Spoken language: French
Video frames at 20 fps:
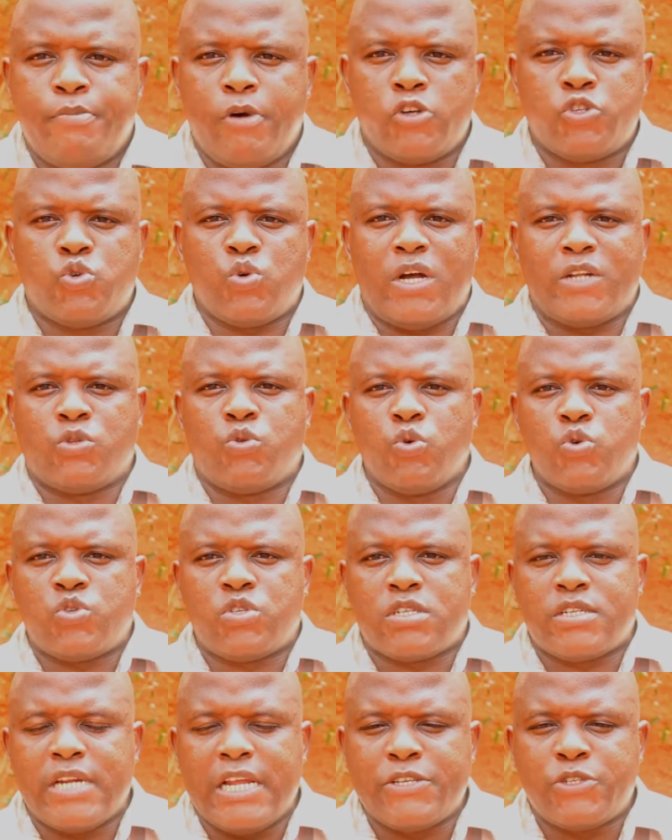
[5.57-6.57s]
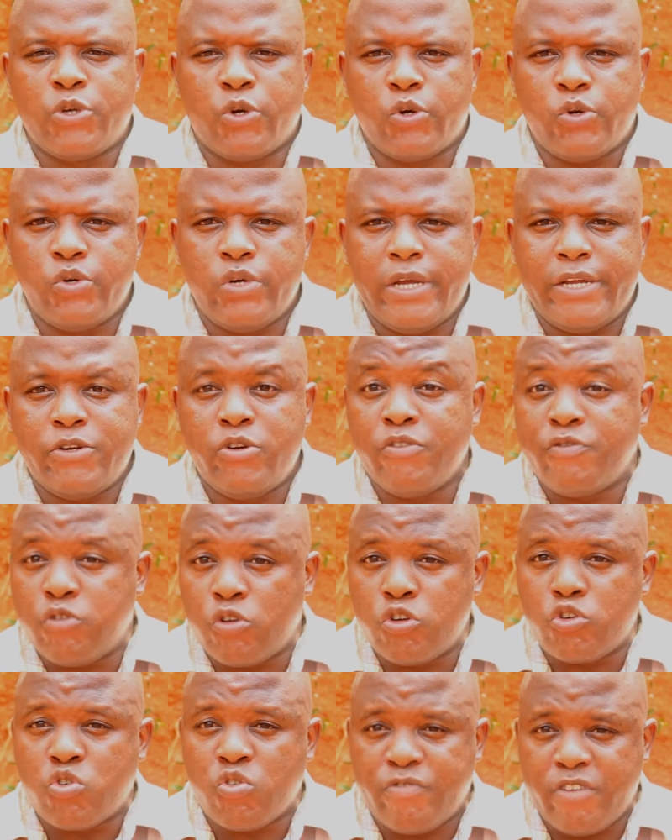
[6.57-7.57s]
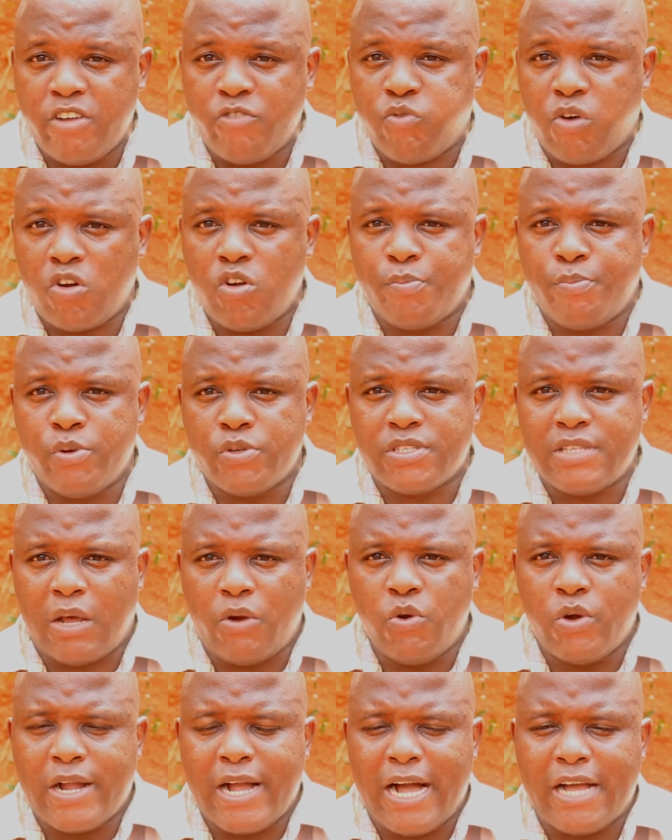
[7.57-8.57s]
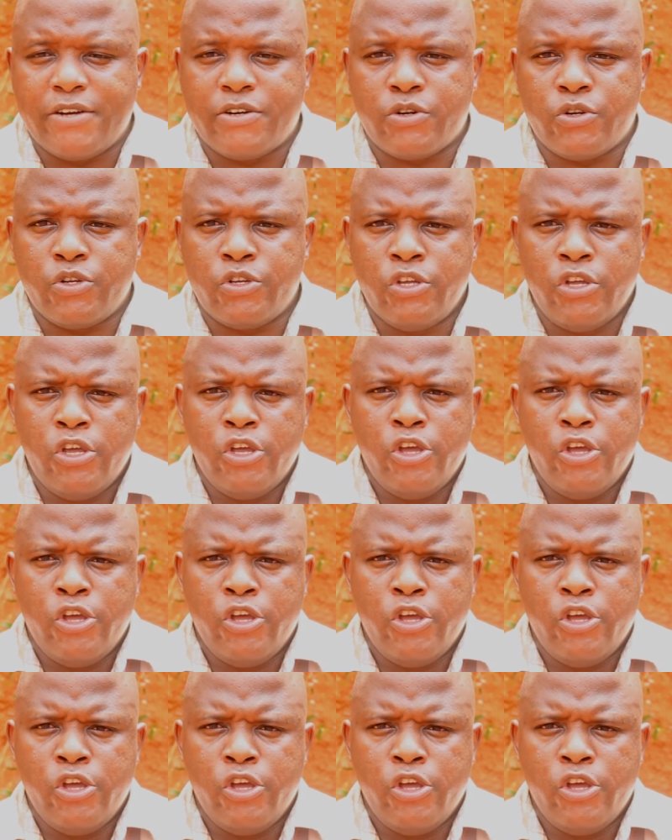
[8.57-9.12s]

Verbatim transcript: Bonjour à tous, très heureux hein, de vous retrouver une fois de plus dans le cadre